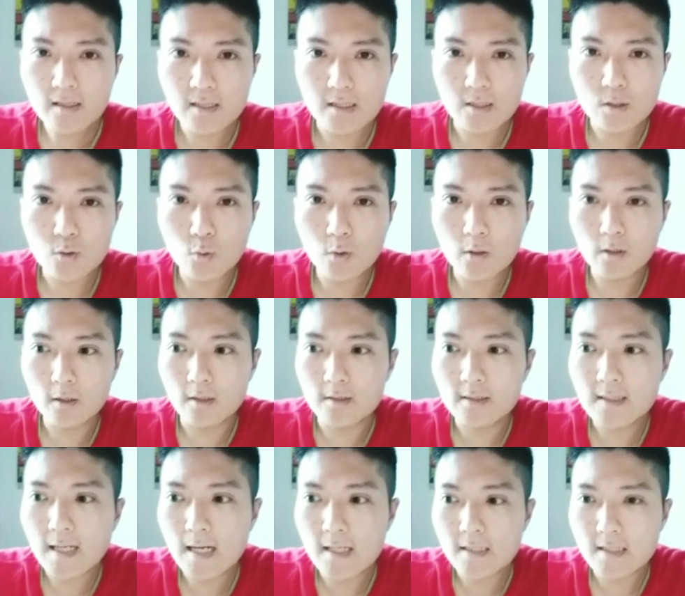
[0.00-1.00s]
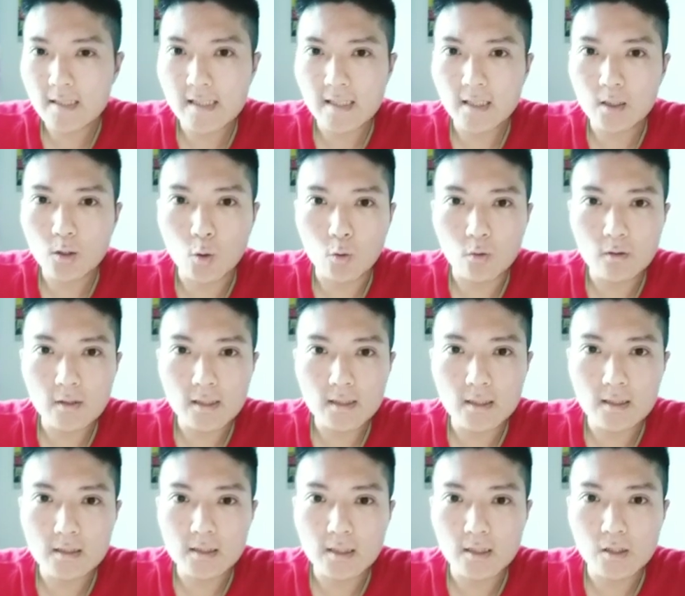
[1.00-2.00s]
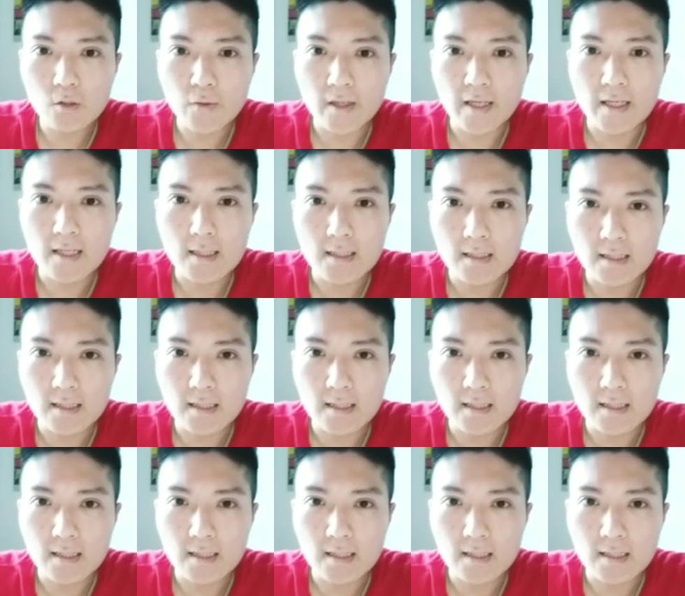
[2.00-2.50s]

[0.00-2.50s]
子座在这个农历的正月